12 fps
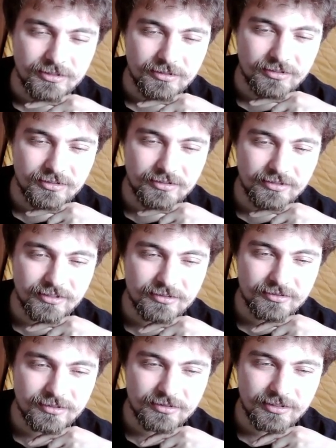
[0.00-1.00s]
e,
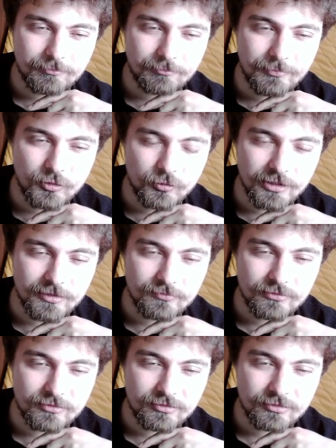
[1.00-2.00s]
jak ja tam byłem,
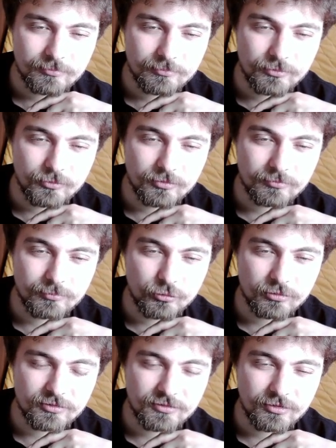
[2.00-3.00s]
to było,
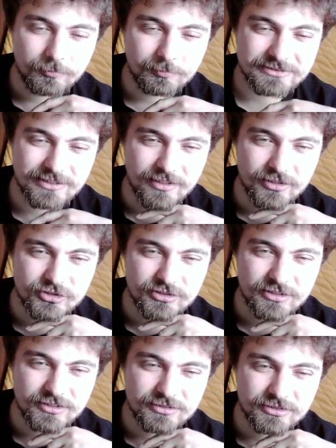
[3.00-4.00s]
było tylko opisane, że
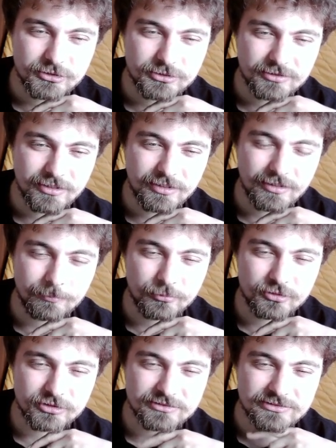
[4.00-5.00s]
kiedyś
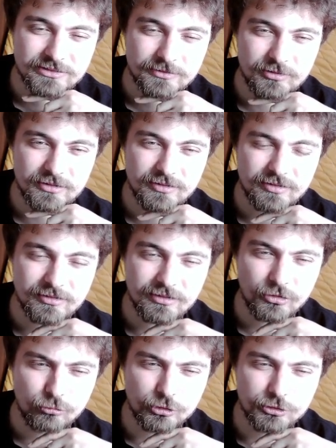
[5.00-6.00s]
Japończycy jedno,
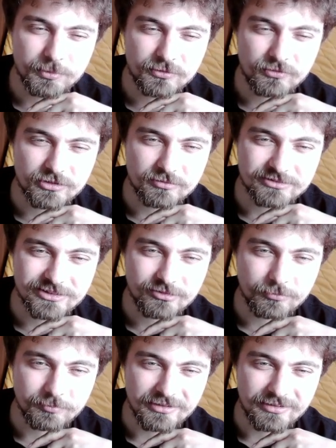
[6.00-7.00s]
jedną łódź podwodną
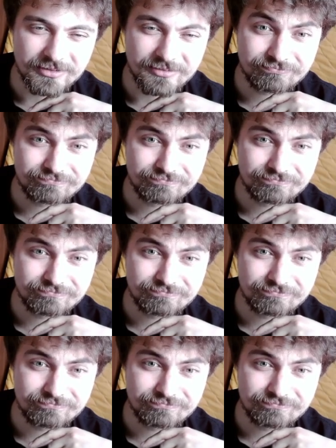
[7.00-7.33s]
zatopili.